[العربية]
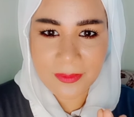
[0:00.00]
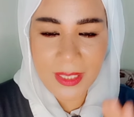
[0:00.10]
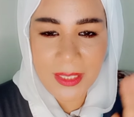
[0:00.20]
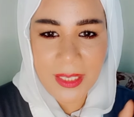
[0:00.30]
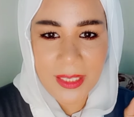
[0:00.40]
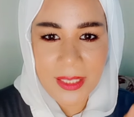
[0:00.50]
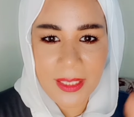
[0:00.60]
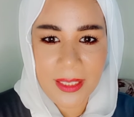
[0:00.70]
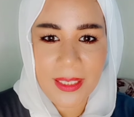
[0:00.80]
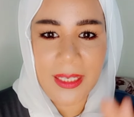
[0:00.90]
احنا
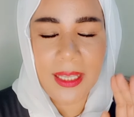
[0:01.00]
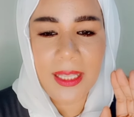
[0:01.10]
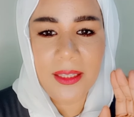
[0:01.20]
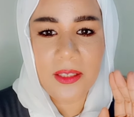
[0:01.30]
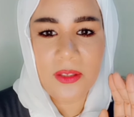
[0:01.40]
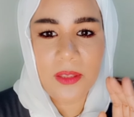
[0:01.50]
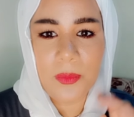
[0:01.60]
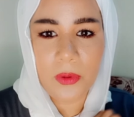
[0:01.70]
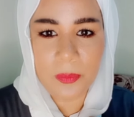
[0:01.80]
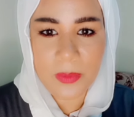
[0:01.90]
اللي خدنا
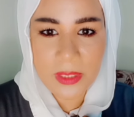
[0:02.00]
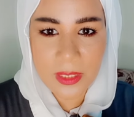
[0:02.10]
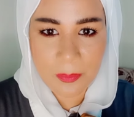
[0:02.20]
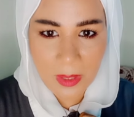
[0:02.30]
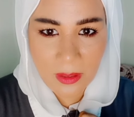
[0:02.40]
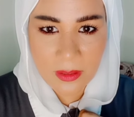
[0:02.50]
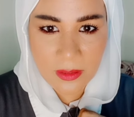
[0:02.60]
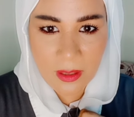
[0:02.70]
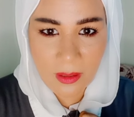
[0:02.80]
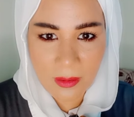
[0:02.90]
الصدمه ولبسنا بمعنى
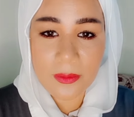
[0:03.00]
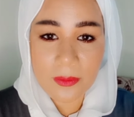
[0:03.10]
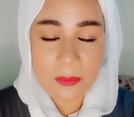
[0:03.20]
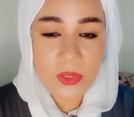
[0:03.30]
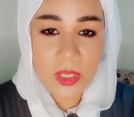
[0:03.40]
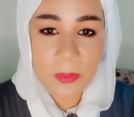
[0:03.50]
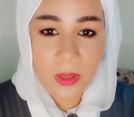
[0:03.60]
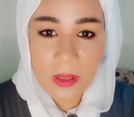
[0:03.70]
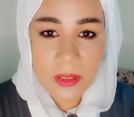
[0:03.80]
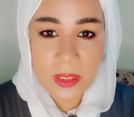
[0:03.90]
اصح مش عيب
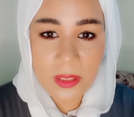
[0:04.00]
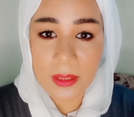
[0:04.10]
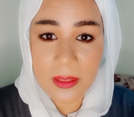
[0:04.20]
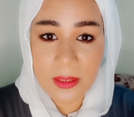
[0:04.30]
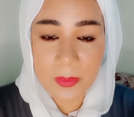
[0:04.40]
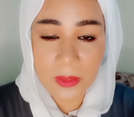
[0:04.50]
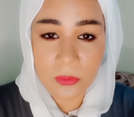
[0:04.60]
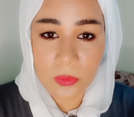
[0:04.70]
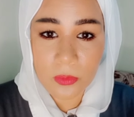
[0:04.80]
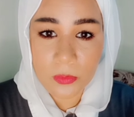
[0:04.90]
خالص ان اتعزم
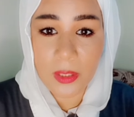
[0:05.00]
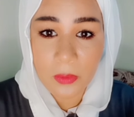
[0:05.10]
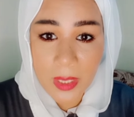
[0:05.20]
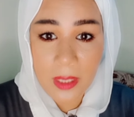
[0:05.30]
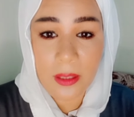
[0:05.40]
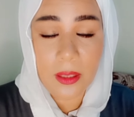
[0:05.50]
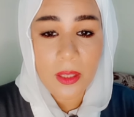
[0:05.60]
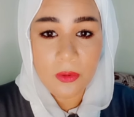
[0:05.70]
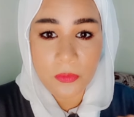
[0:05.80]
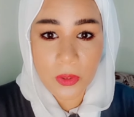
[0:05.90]
عندهم انا واهلي
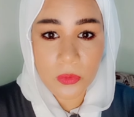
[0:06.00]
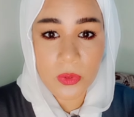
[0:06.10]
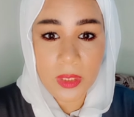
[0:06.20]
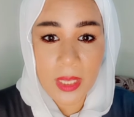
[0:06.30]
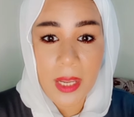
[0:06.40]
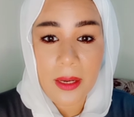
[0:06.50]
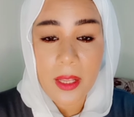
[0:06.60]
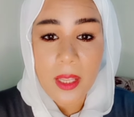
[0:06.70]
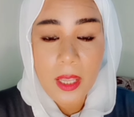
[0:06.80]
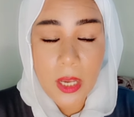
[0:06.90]
في حضور الاهل
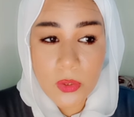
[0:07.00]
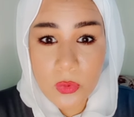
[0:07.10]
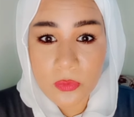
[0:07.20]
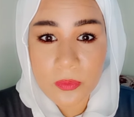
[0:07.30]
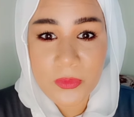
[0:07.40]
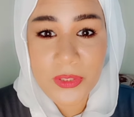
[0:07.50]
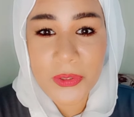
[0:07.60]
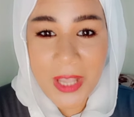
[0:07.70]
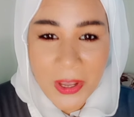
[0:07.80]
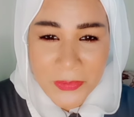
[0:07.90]
اشوف مش
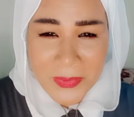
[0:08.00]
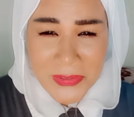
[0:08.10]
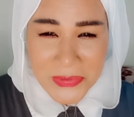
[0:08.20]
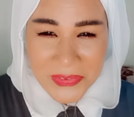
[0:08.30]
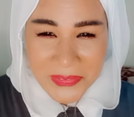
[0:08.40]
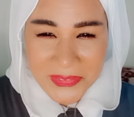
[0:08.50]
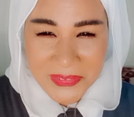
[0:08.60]
هروح اقعد مكسوفه